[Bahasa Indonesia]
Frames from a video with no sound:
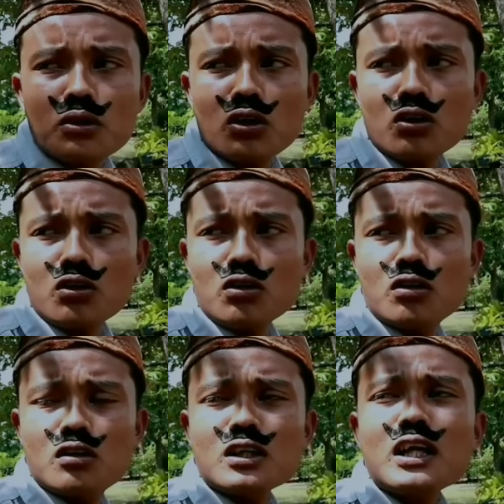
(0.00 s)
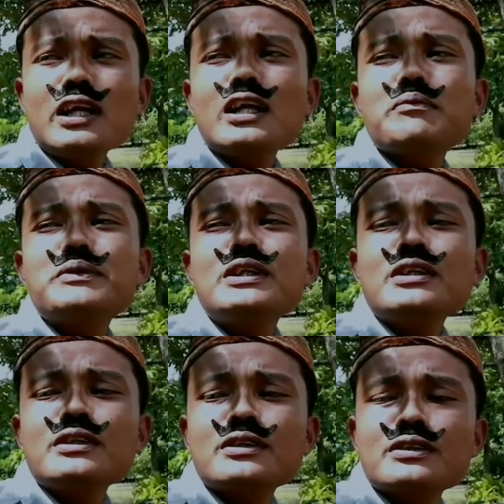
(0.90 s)
Boh, kan lah
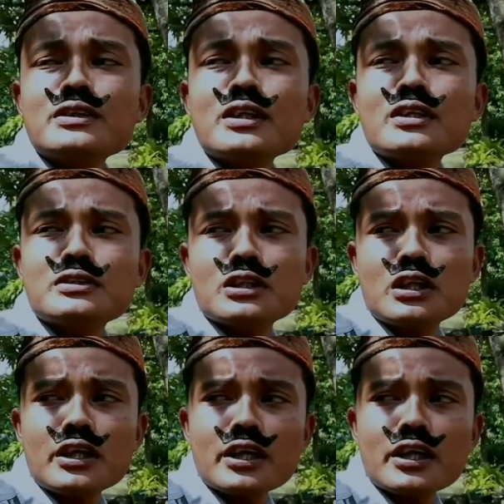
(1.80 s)
bener je